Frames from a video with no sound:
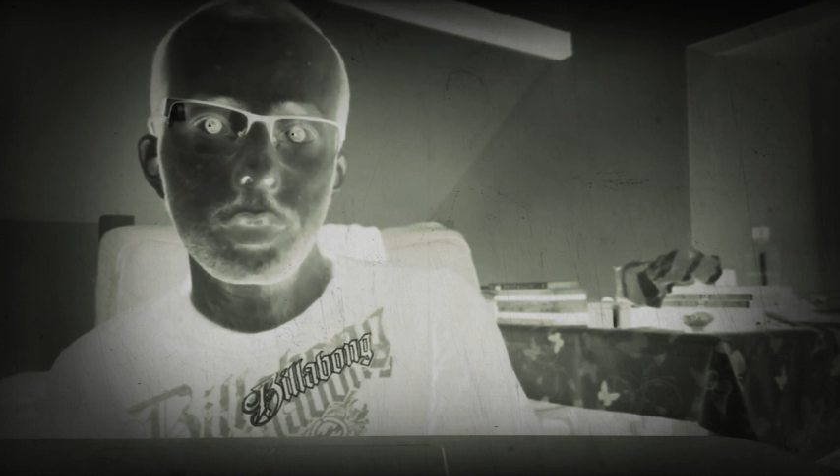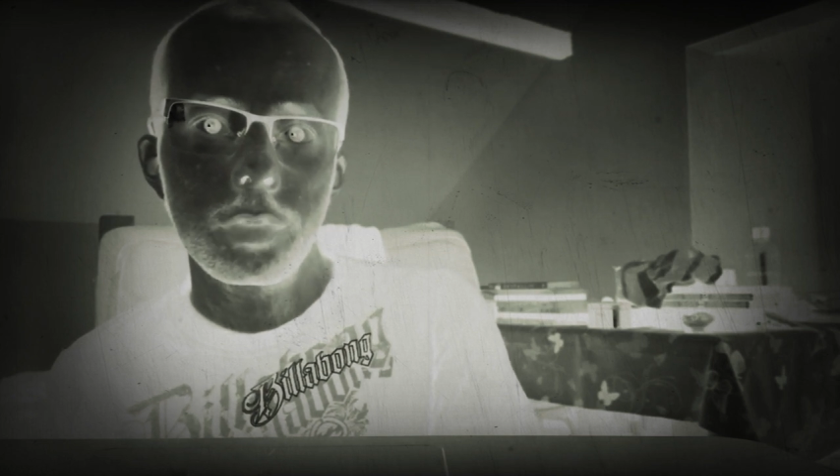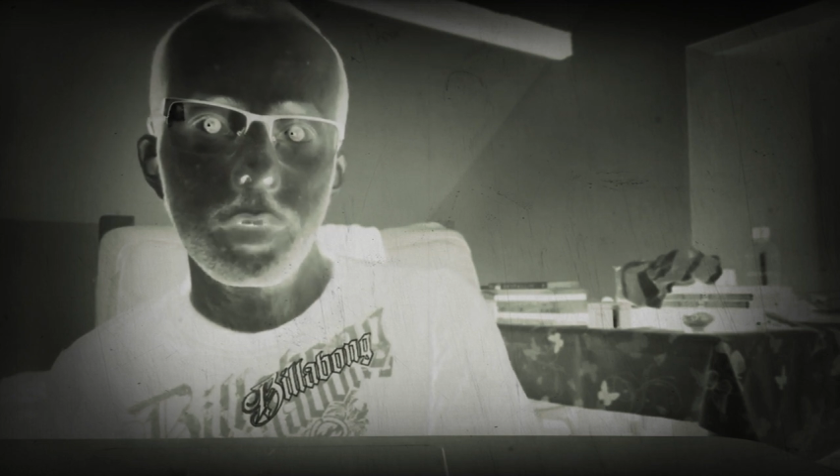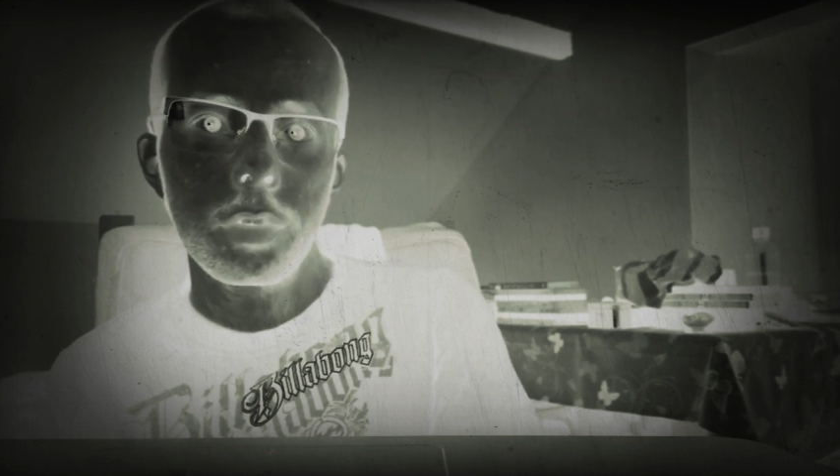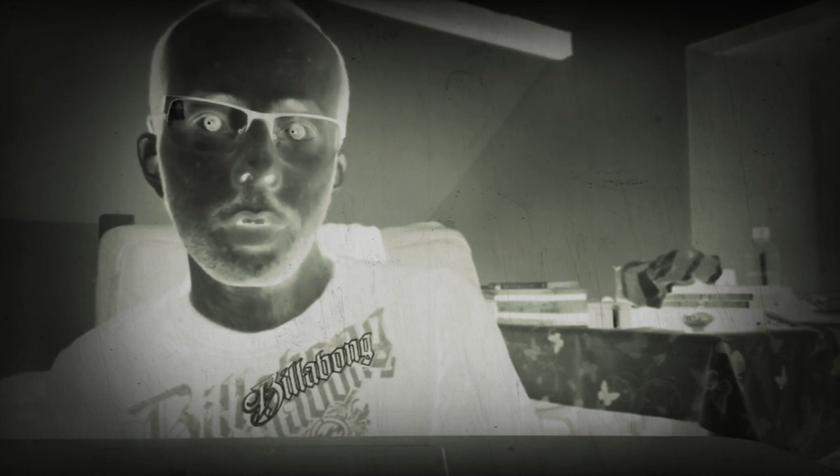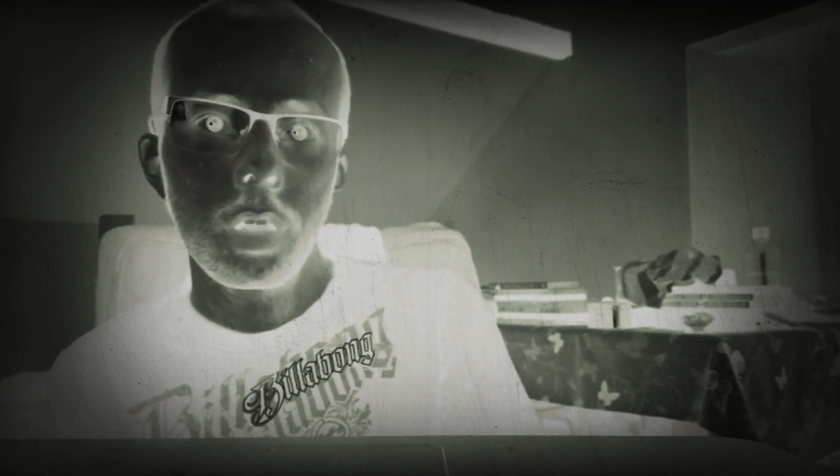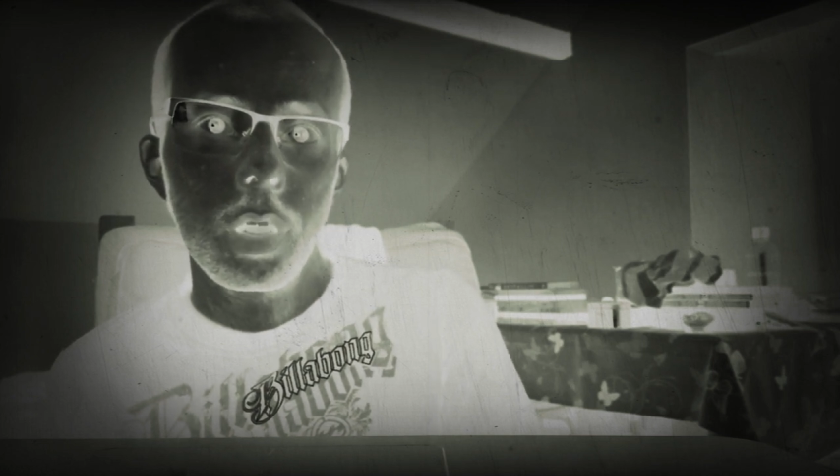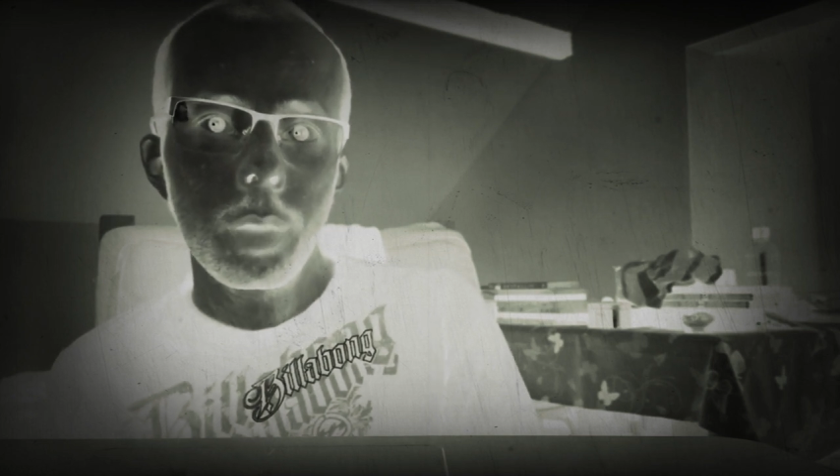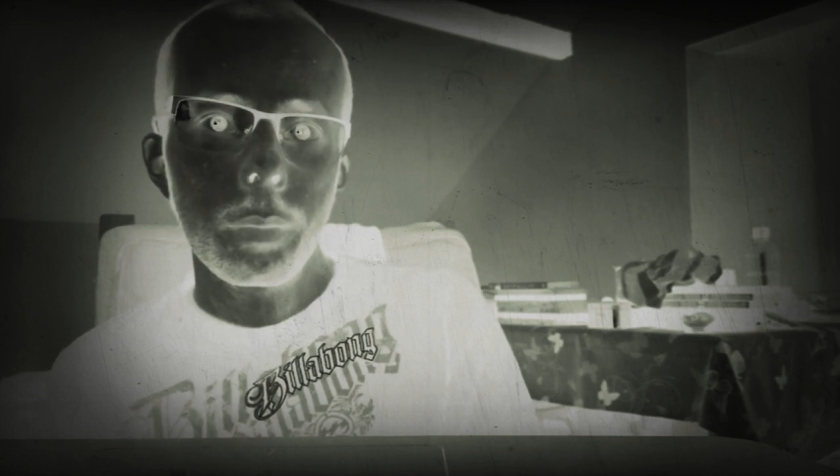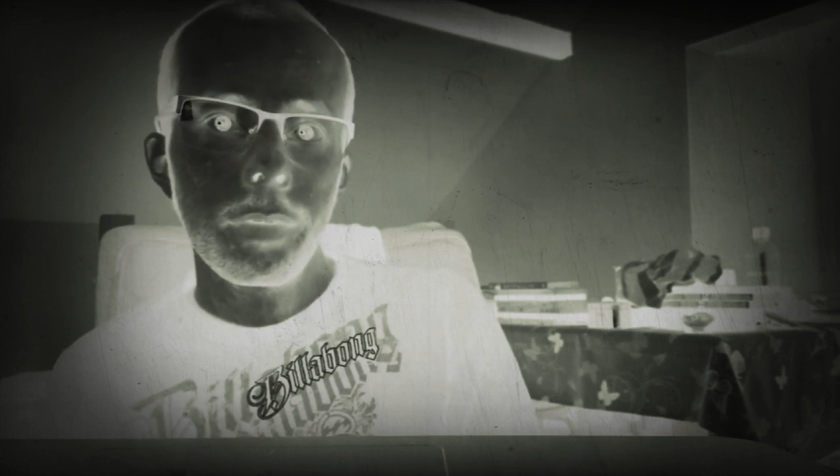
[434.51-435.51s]
suivantes.
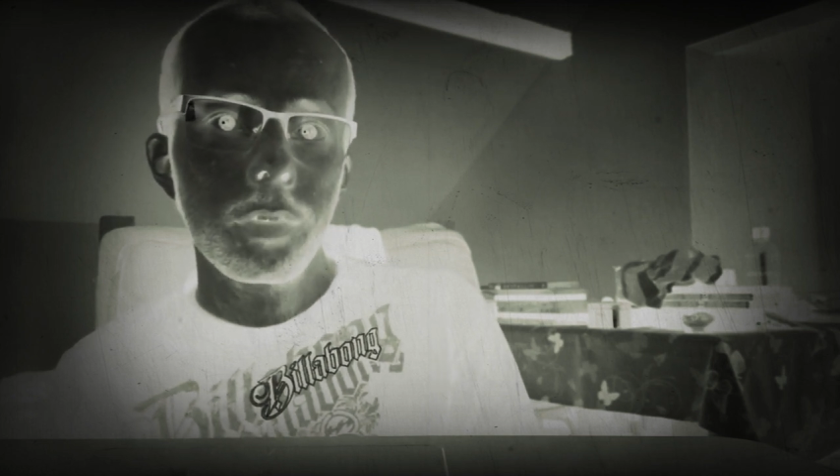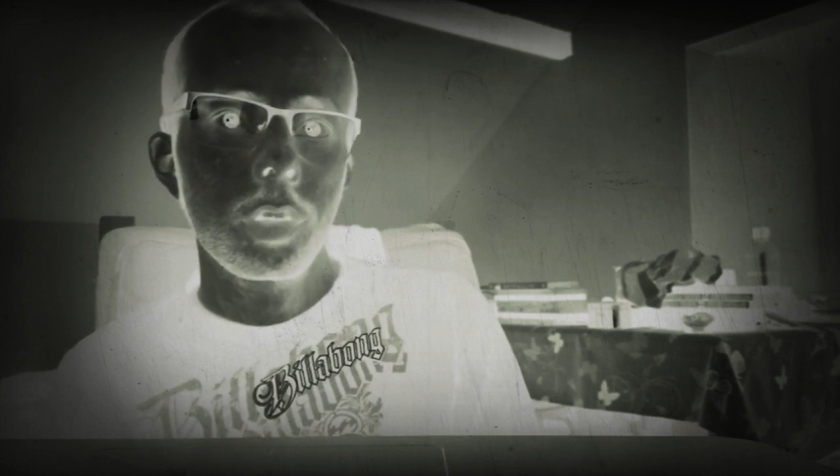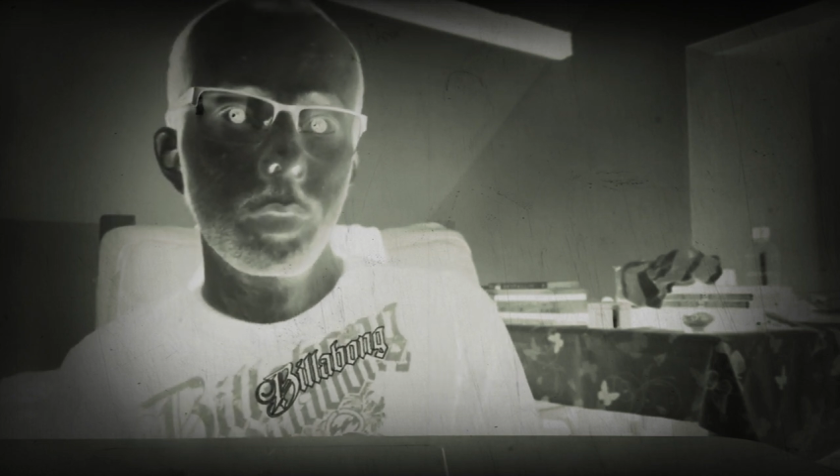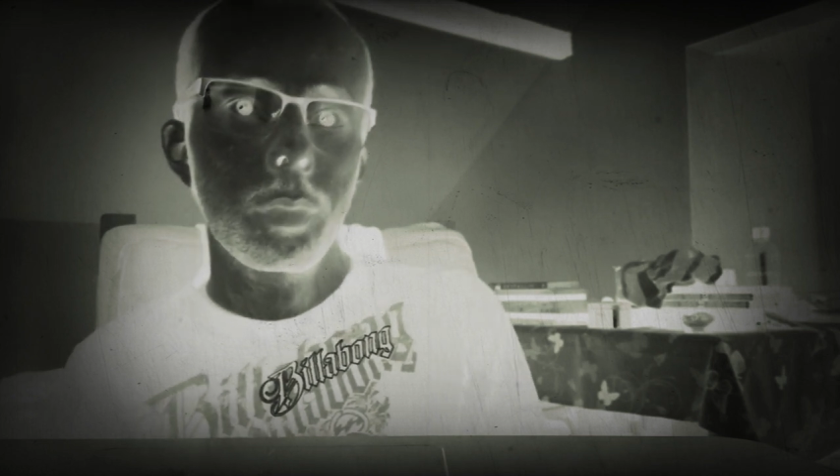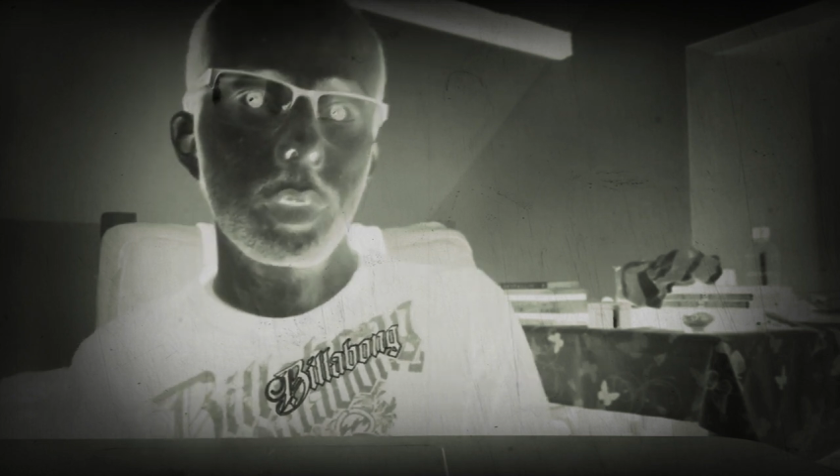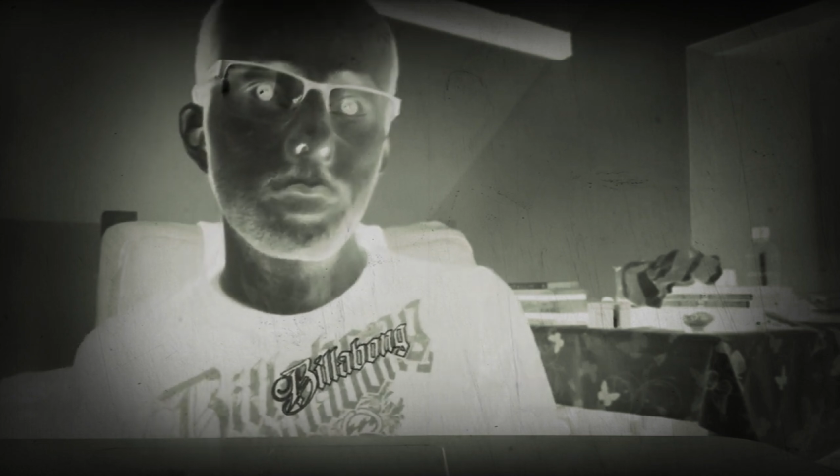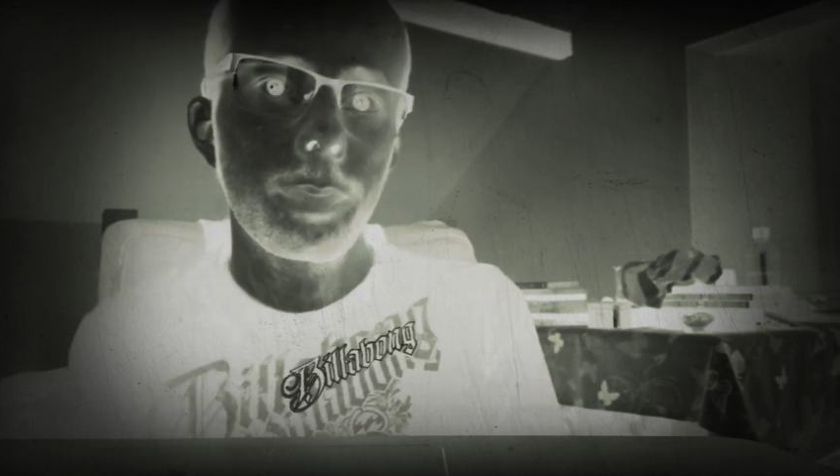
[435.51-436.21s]
Première récompense,